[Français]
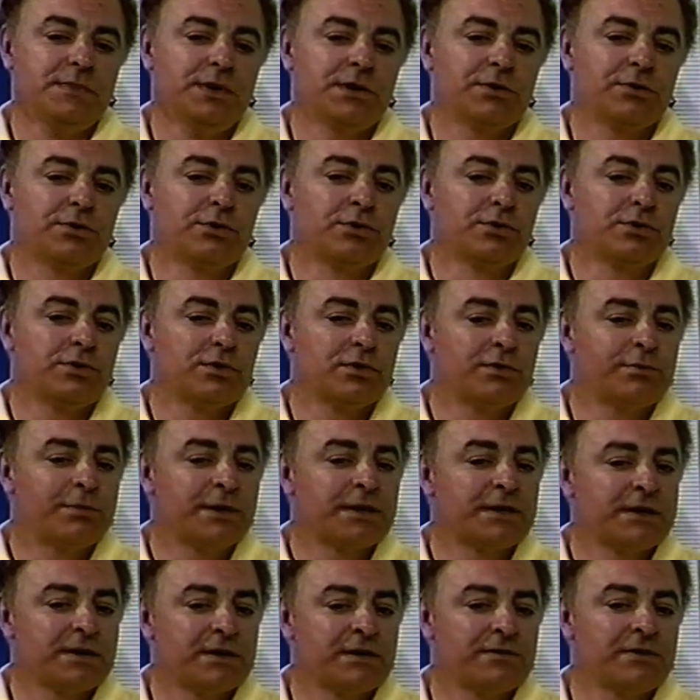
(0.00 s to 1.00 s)
donc
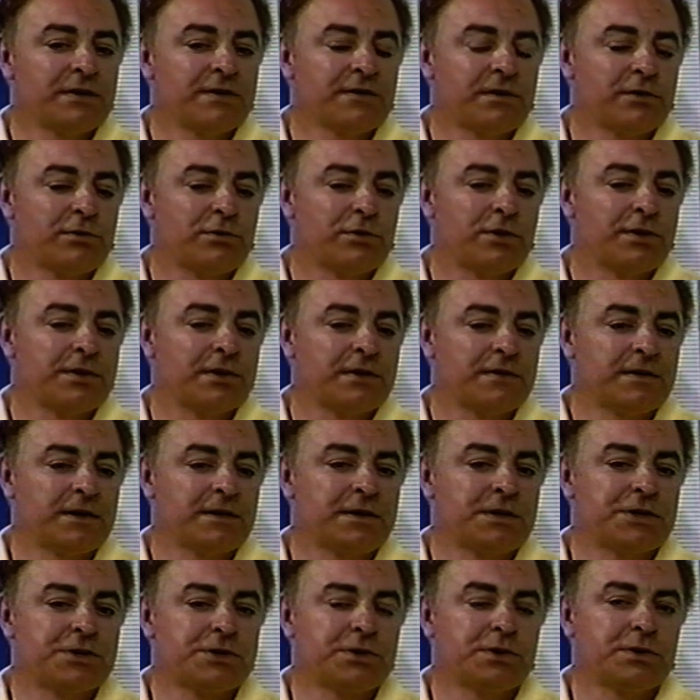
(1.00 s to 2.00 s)
Bernard Thévenet est un coureur très
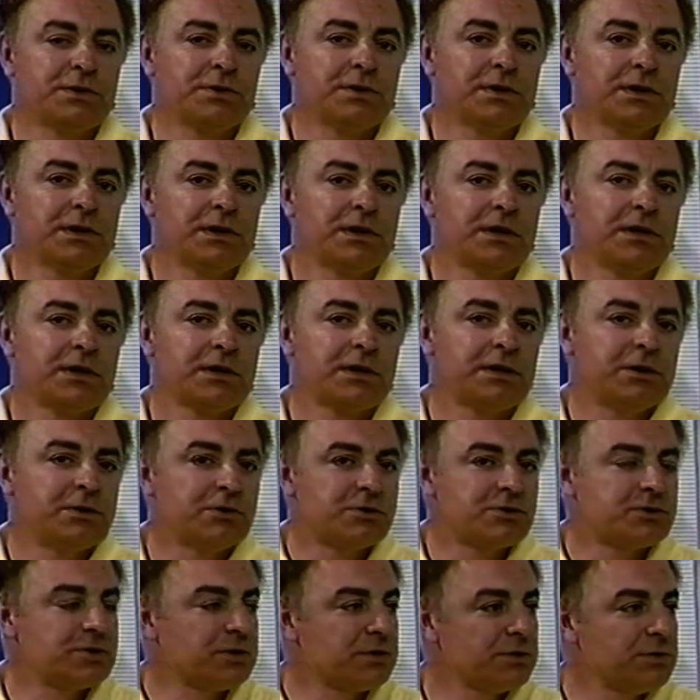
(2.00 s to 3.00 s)
attachant, qui
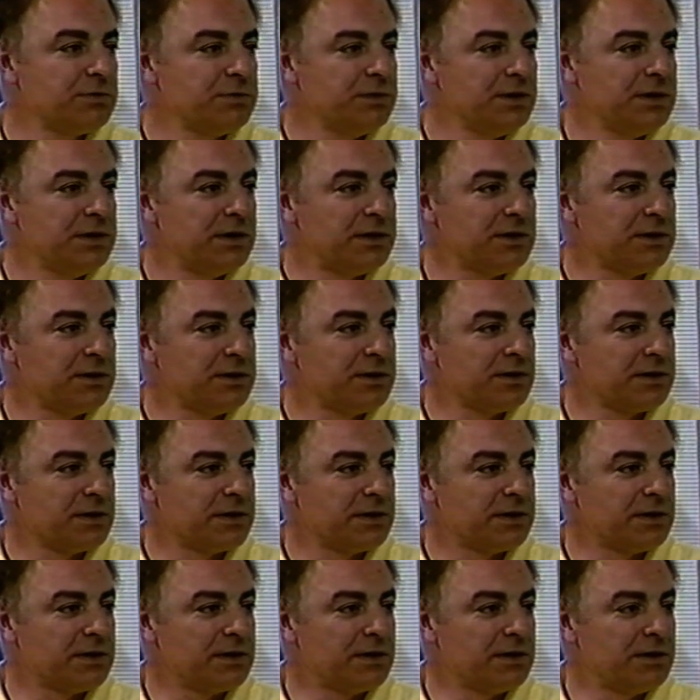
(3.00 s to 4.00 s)
aujourd'hui d'ailleurs
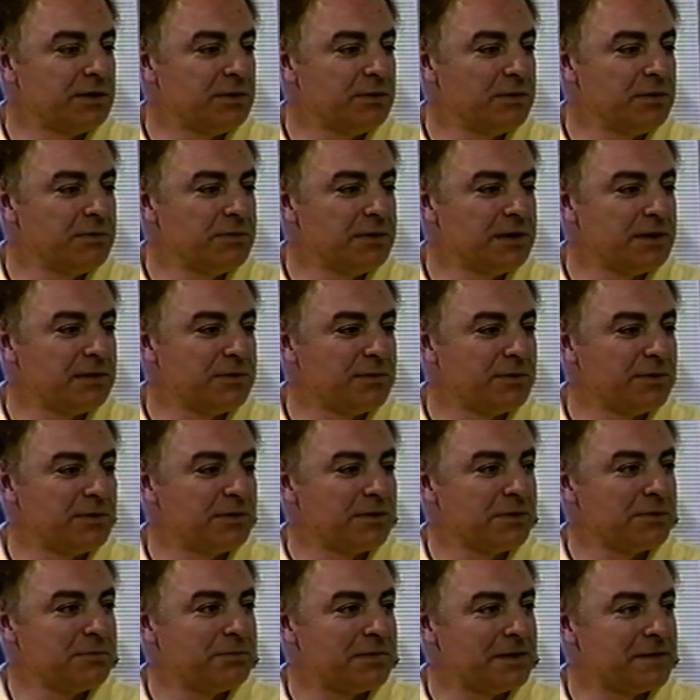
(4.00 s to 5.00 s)
est, lui-même
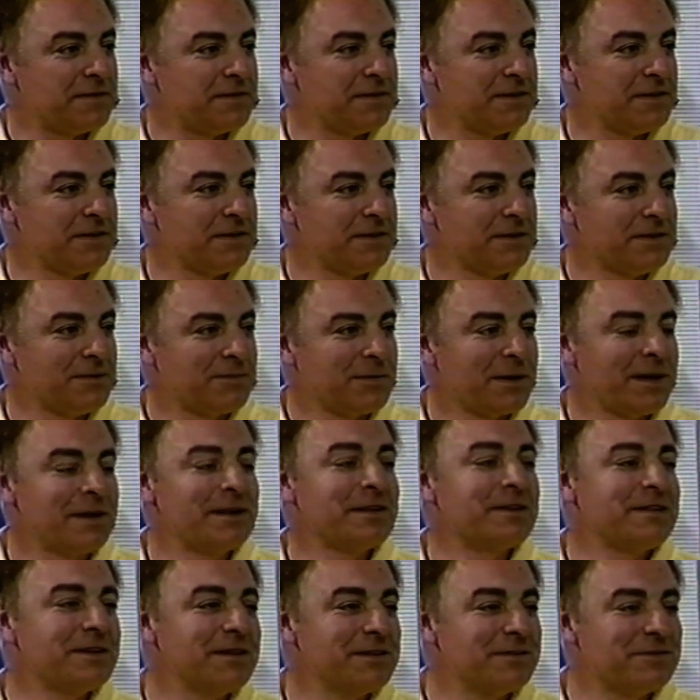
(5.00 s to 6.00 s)
repassé à
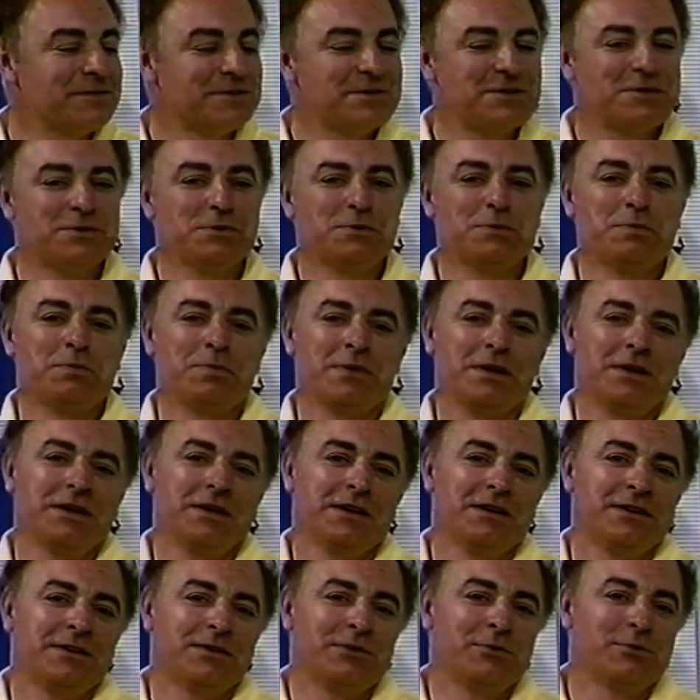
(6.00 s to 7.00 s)
la télévision,
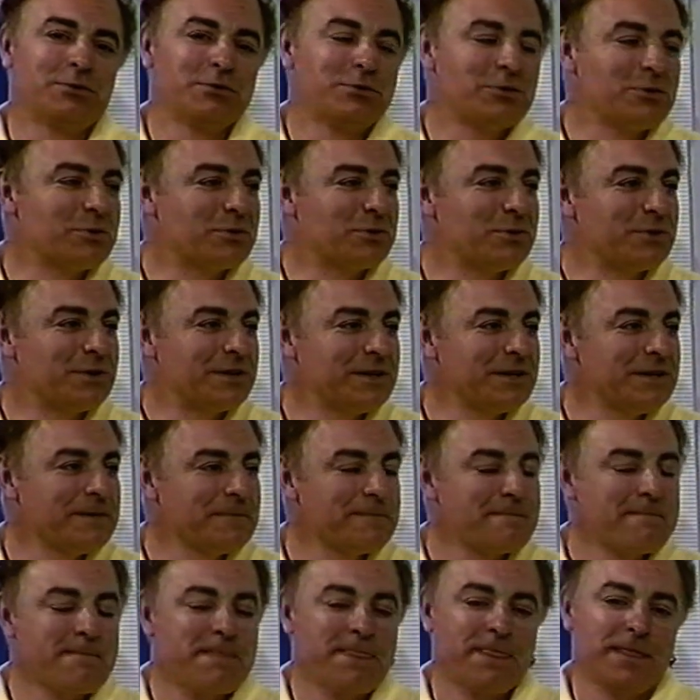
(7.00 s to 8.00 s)
de l'autre côté,
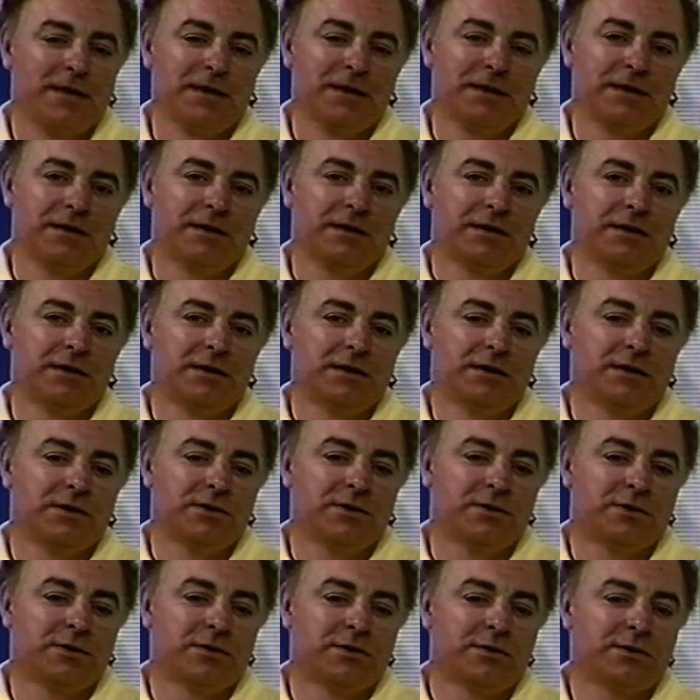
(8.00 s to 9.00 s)

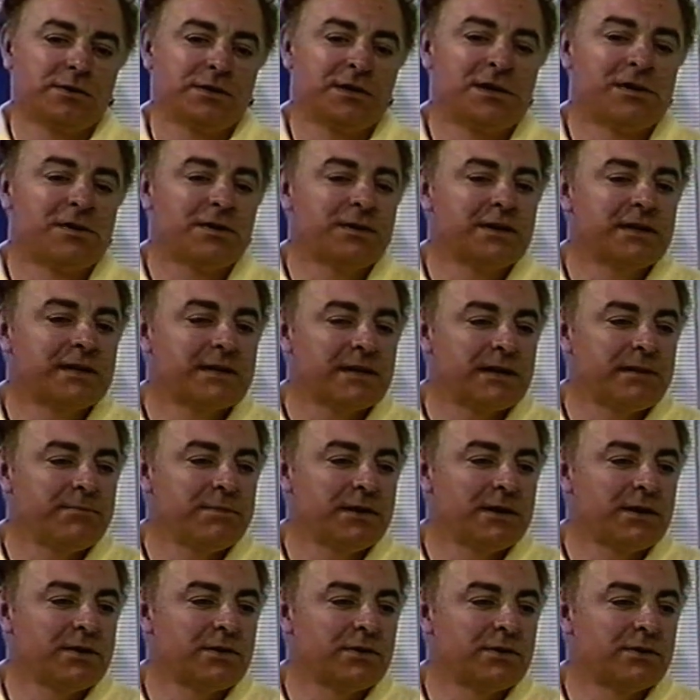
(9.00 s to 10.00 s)
et euh, qui connaît très
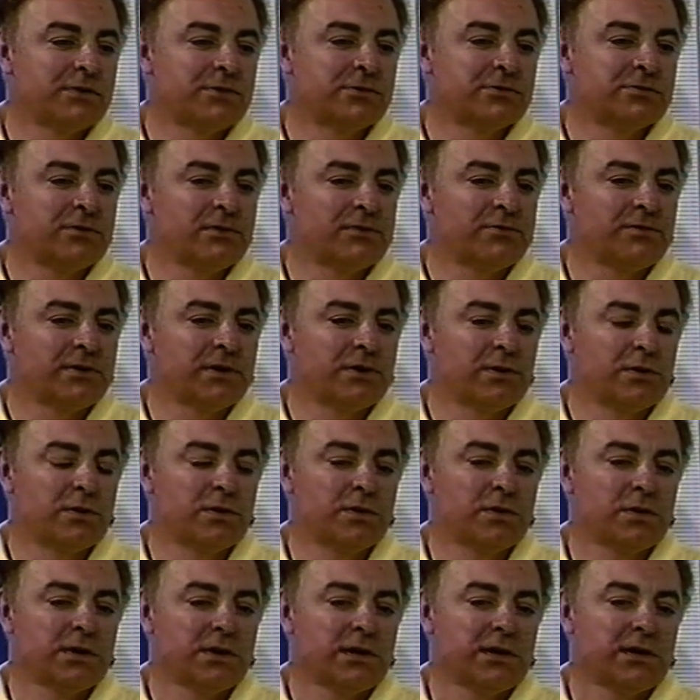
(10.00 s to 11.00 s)
bien le,
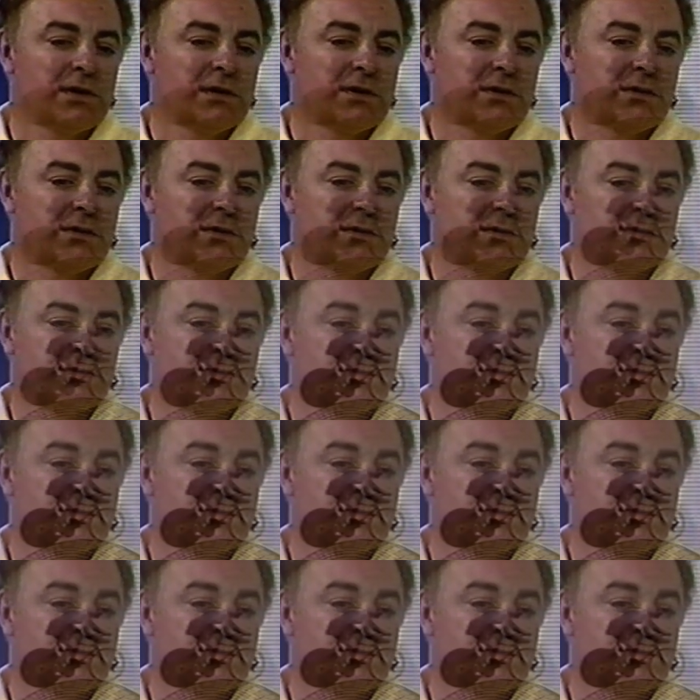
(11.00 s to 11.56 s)
vélo. Euh, je